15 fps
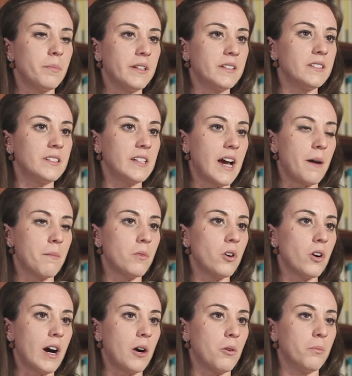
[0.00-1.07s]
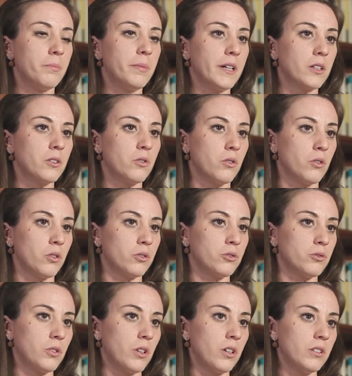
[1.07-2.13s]
pensiamo a un
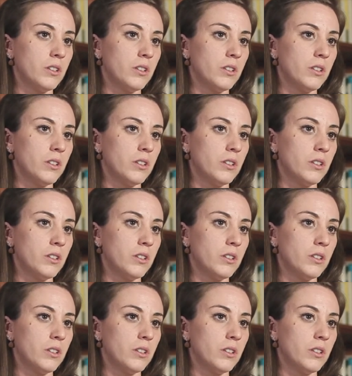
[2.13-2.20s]
percorso